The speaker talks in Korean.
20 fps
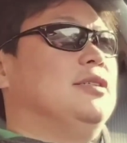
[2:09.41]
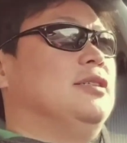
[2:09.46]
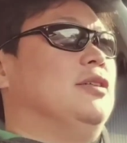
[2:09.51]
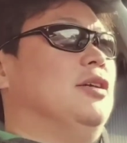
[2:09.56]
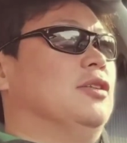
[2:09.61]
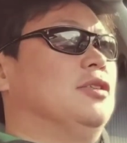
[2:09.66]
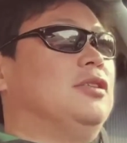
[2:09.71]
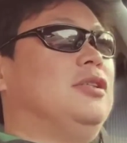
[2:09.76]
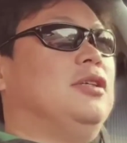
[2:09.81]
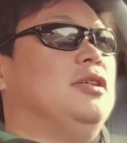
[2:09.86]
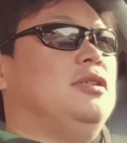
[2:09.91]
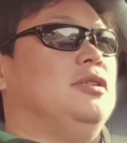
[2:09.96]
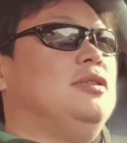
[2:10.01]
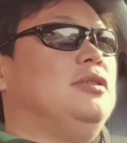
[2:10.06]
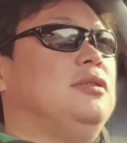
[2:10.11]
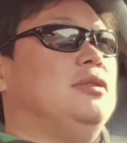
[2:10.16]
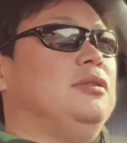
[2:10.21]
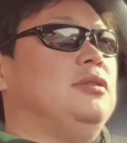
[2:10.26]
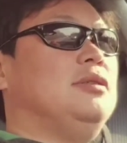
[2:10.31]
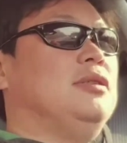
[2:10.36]
그
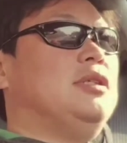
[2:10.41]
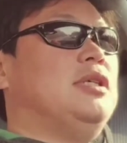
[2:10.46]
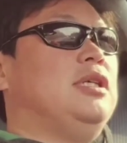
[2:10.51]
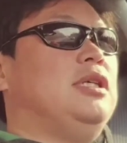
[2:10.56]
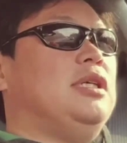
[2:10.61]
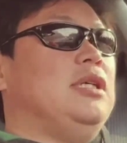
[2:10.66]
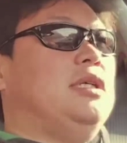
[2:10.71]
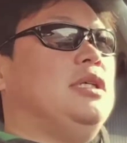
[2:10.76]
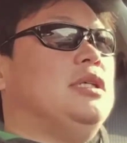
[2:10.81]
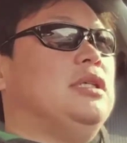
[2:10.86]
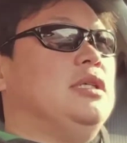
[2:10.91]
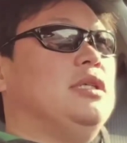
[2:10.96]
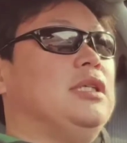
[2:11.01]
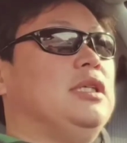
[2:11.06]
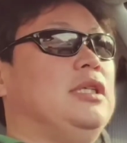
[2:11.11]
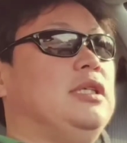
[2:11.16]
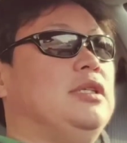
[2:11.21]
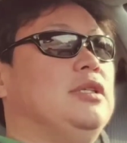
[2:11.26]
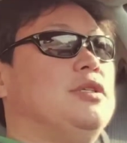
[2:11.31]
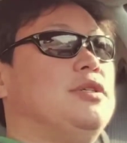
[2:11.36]
어떤
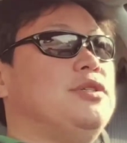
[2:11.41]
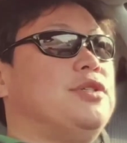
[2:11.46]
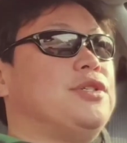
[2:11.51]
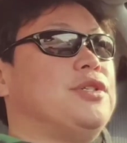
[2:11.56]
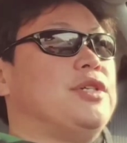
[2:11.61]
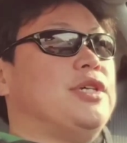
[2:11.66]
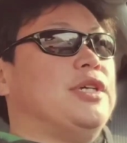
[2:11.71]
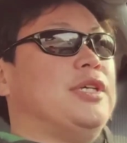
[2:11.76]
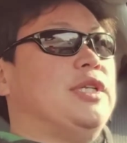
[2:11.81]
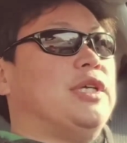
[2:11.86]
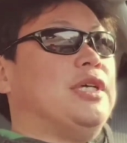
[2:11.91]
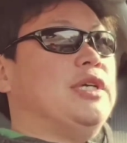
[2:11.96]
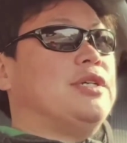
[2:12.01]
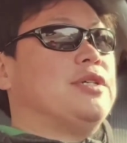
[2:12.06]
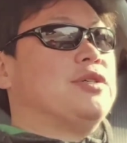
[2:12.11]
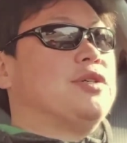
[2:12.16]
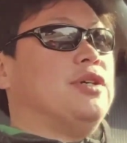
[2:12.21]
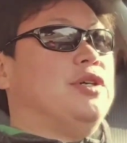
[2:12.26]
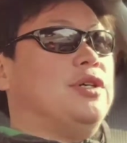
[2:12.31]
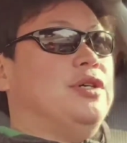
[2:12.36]
기능이 있는지에
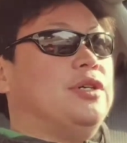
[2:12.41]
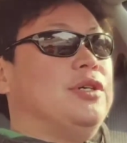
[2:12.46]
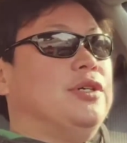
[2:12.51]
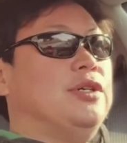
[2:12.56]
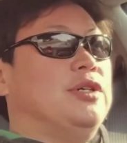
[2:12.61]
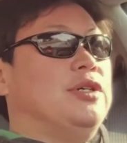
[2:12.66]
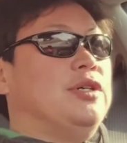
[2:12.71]
대해서